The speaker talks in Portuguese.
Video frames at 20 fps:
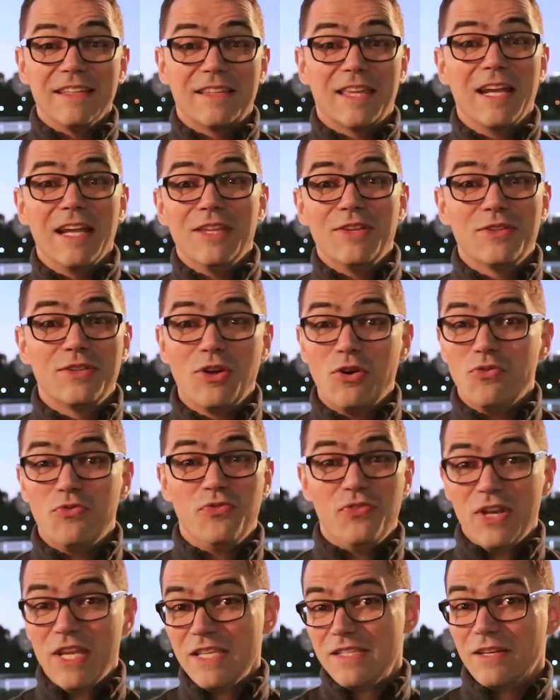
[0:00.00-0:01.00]
entrar no teu
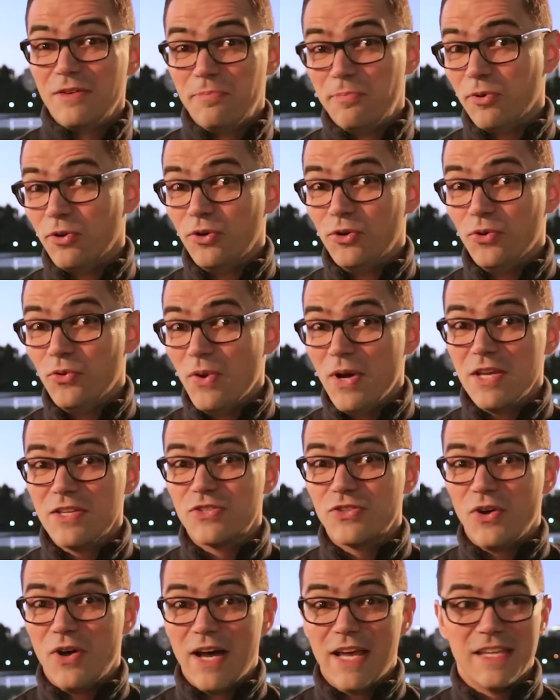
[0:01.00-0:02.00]
freezer por
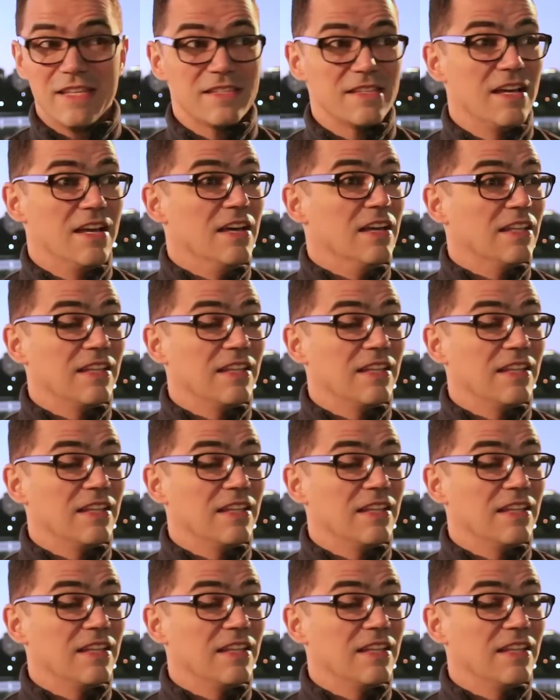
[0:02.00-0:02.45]
duas horas,